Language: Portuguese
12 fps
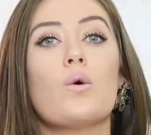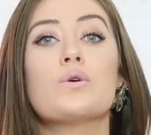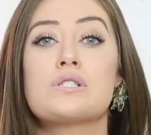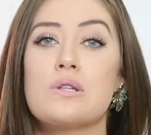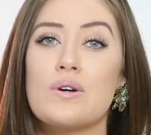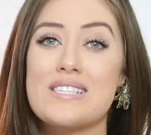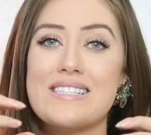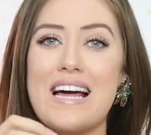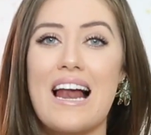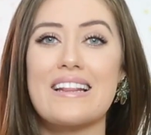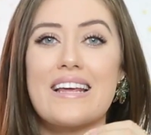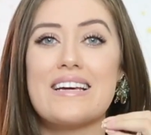Os looks
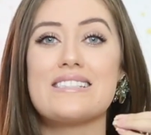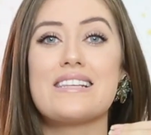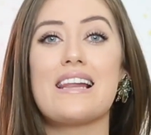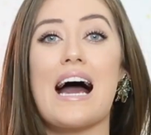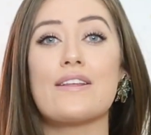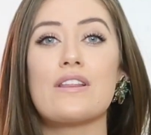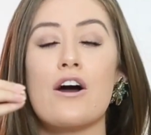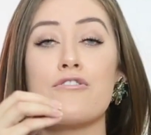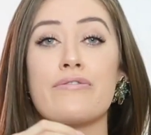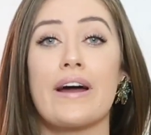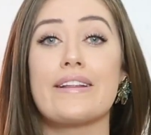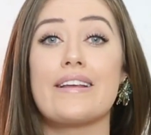dela têm esse lado da
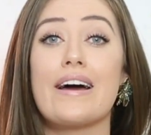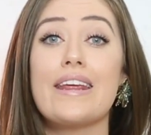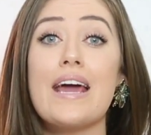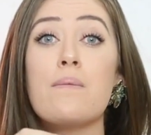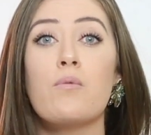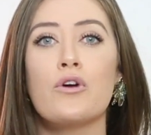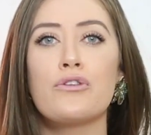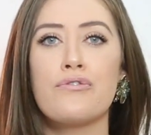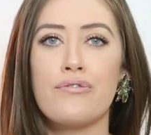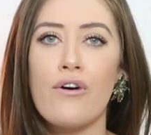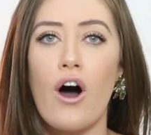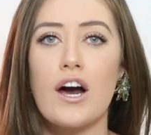alfaiataria muito
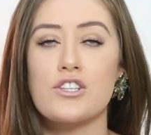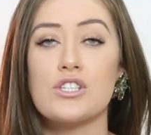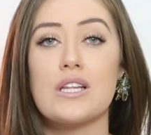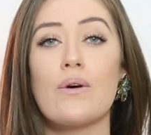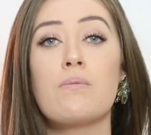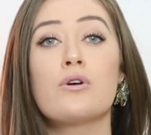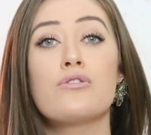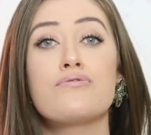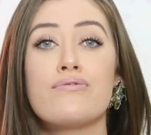forte, então é muito